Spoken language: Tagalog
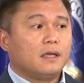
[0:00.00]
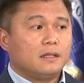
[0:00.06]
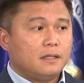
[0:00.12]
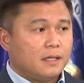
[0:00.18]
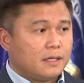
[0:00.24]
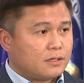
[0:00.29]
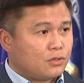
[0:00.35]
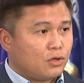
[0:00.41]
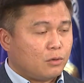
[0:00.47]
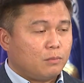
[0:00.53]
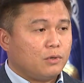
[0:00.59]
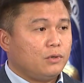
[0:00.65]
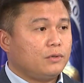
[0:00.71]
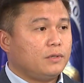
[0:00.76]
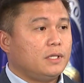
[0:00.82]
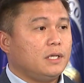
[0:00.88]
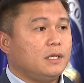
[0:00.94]

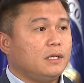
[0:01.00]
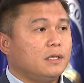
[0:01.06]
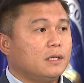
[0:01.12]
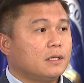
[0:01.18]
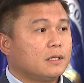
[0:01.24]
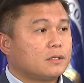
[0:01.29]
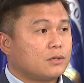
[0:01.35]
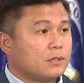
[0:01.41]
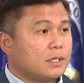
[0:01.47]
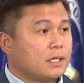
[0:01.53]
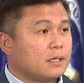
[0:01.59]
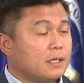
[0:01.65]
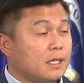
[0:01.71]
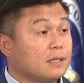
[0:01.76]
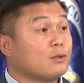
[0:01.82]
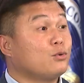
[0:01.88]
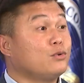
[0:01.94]
DSWD, so that
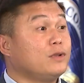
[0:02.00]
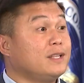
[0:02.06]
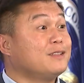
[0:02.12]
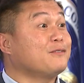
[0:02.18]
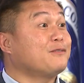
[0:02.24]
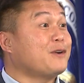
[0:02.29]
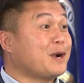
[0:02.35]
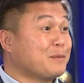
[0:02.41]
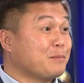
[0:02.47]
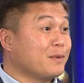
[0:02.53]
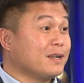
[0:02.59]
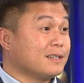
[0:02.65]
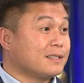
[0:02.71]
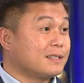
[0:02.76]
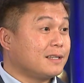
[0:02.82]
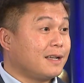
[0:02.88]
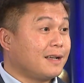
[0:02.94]
not only the
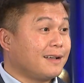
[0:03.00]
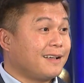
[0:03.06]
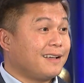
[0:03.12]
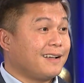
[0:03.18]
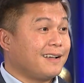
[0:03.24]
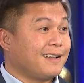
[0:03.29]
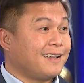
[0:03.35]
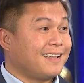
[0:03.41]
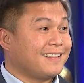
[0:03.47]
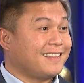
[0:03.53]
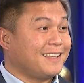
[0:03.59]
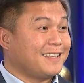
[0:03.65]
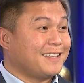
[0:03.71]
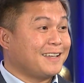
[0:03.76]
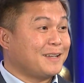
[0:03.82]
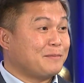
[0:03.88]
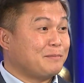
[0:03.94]
farmers ang, ang
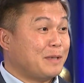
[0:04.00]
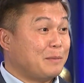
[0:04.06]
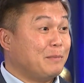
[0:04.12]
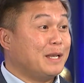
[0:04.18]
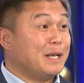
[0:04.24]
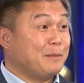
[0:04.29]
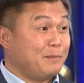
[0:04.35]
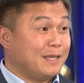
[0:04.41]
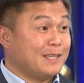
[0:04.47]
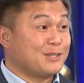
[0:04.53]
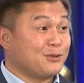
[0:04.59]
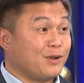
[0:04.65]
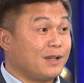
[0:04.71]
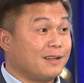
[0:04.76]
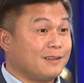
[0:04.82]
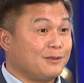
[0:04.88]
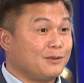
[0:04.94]
ating uh,
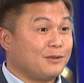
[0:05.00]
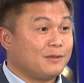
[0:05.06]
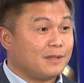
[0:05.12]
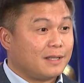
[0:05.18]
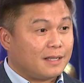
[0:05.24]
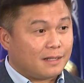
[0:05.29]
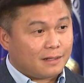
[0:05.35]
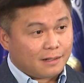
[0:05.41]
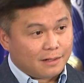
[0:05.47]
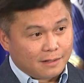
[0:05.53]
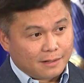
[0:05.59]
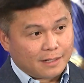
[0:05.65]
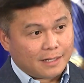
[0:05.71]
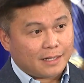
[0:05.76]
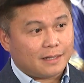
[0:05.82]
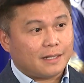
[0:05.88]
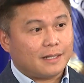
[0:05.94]
bebenepisyohan, ano? uh,
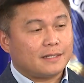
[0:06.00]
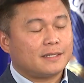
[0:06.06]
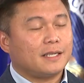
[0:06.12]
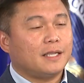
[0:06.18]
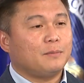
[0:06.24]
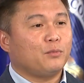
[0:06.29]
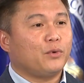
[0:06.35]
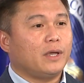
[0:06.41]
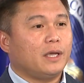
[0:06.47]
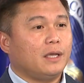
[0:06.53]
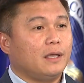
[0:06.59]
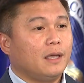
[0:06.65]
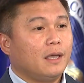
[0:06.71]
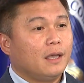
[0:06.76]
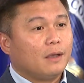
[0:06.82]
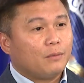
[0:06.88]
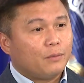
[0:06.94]
the, the same way
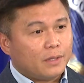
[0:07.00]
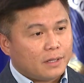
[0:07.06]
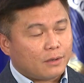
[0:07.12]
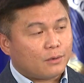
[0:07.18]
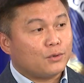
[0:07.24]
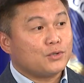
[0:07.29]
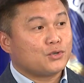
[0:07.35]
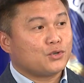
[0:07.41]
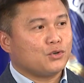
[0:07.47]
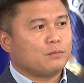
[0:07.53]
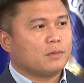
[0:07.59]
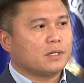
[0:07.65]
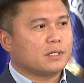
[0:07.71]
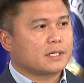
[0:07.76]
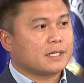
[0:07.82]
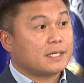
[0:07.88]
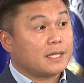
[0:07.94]
with the
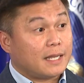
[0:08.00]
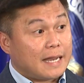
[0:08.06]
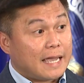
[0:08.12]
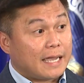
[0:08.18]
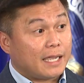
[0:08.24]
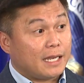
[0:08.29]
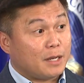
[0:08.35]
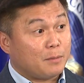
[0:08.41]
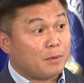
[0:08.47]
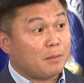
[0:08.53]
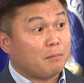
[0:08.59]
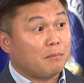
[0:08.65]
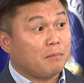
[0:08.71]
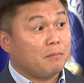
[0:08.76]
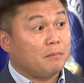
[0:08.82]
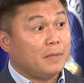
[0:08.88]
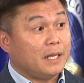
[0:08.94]
consumers kasi lagi
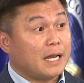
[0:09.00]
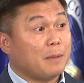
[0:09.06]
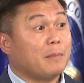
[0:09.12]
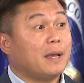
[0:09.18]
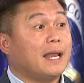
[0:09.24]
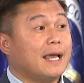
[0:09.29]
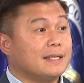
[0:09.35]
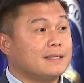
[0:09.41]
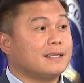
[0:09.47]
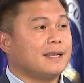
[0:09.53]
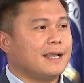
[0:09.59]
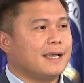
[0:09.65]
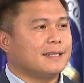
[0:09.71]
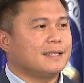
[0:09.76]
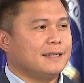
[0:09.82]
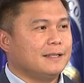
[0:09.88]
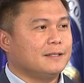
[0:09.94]
namang binabalansin
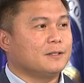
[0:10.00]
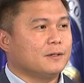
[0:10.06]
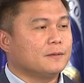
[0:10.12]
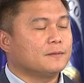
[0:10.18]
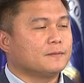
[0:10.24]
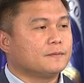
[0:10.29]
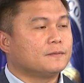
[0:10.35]
natin ito.